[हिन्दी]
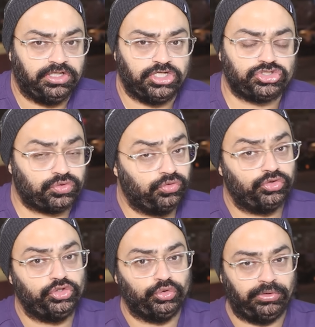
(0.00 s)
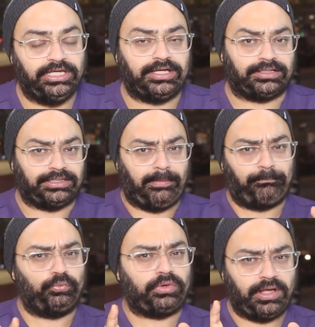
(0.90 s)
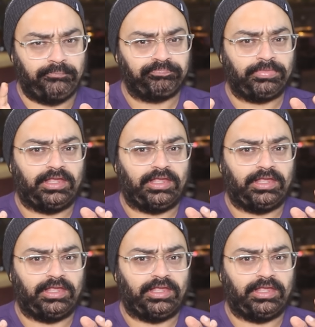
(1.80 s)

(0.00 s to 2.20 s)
डिश को यूनिक करते हैं पूरा